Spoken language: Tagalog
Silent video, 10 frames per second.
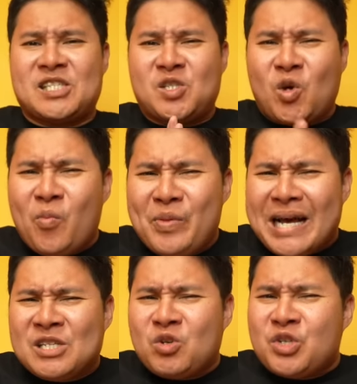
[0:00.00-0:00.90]

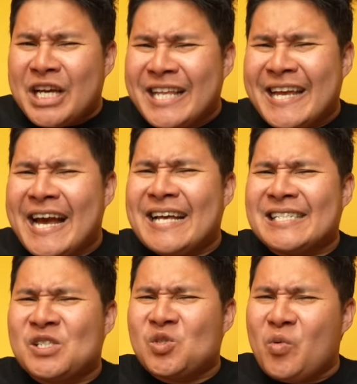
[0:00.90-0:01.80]
sobrang social niya,
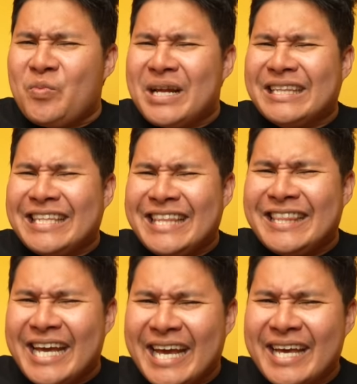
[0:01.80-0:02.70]
sa sobrang
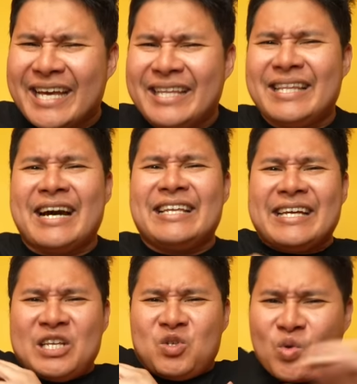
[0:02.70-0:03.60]
tindi ng
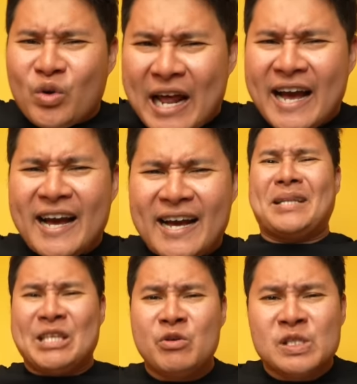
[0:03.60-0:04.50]
kanyang itsura,
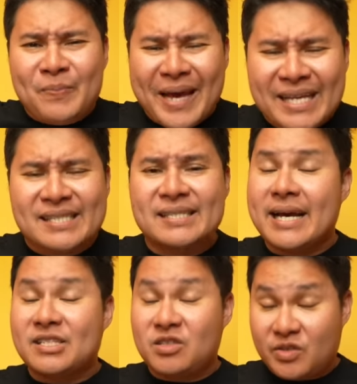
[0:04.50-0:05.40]
pati yung specs,
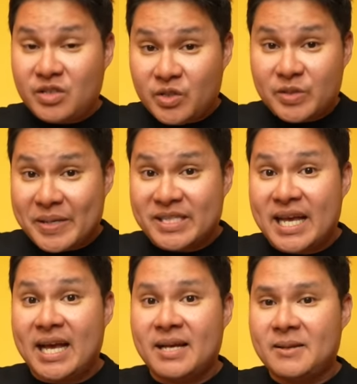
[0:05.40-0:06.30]
guys, ito yung specs niya.